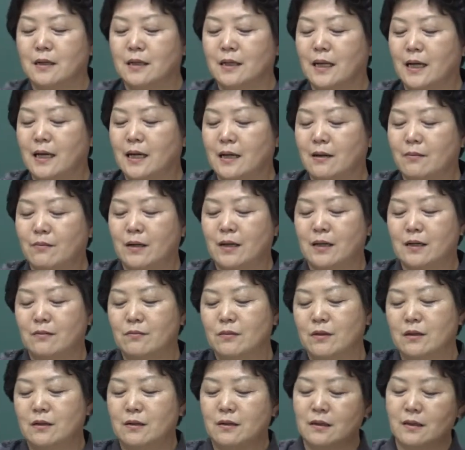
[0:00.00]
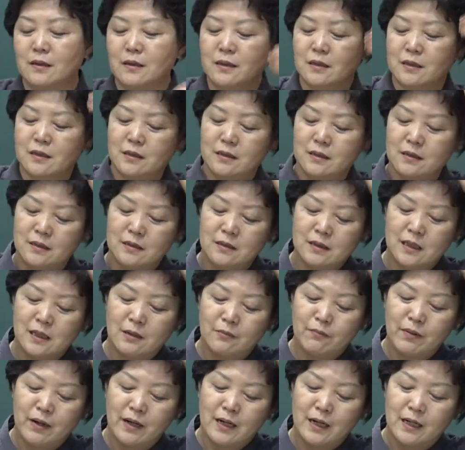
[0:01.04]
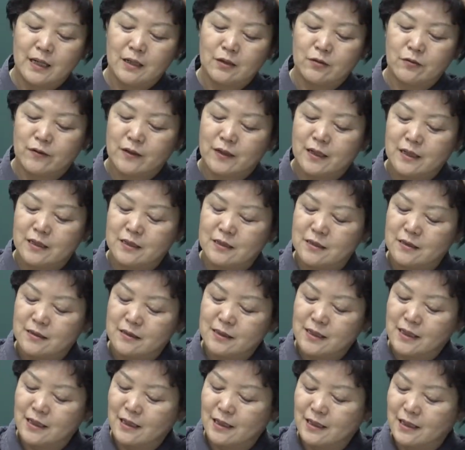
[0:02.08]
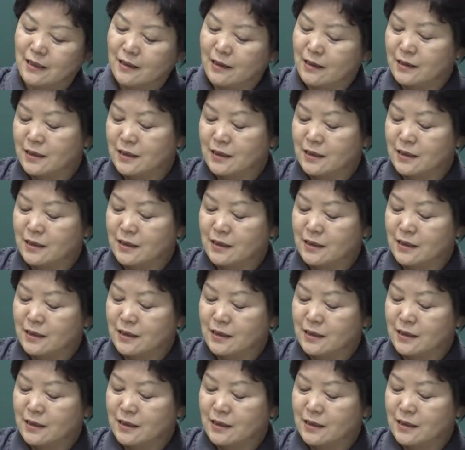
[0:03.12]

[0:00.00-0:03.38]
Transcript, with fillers: 나이가 많으면은 그 긴박하게 돌아간 정사를